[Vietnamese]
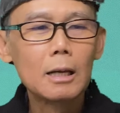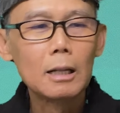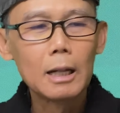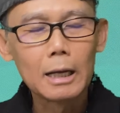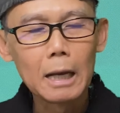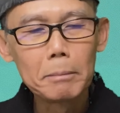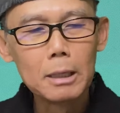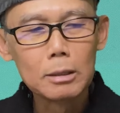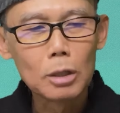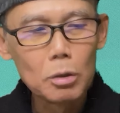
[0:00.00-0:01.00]
là cảm
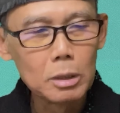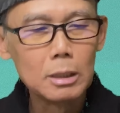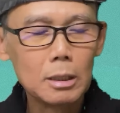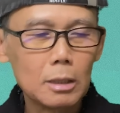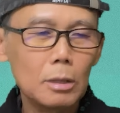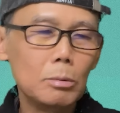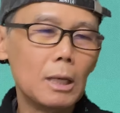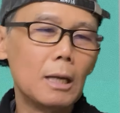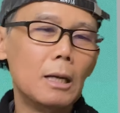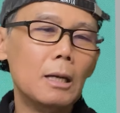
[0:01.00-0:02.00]
ơn tôi, đúng
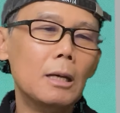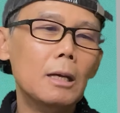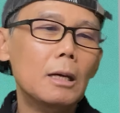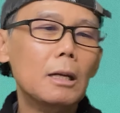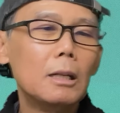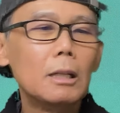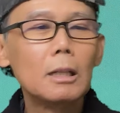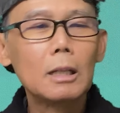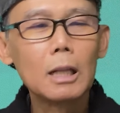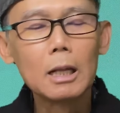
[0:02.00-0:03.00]
chưa?
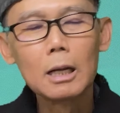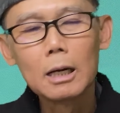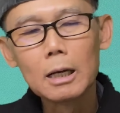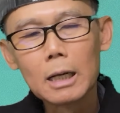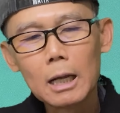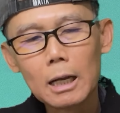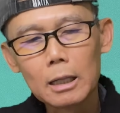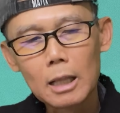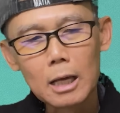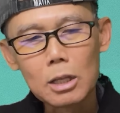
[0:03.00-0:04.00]
Thì đó, ở đây là
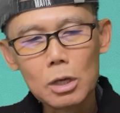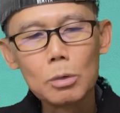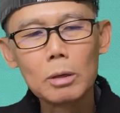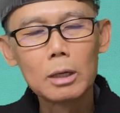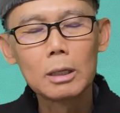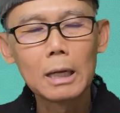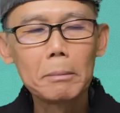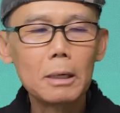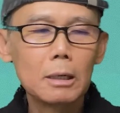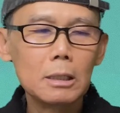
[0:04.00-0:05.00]
thank you là cảm
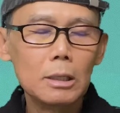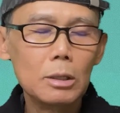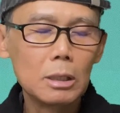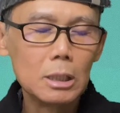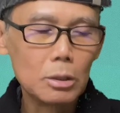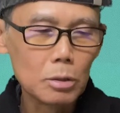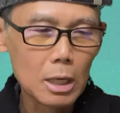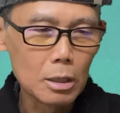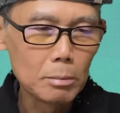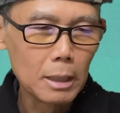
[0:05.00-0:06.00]
ơn người, người đối
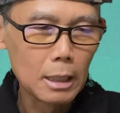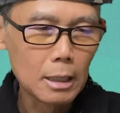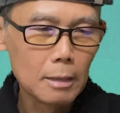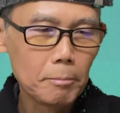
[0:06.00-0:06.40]
diện của mình đó.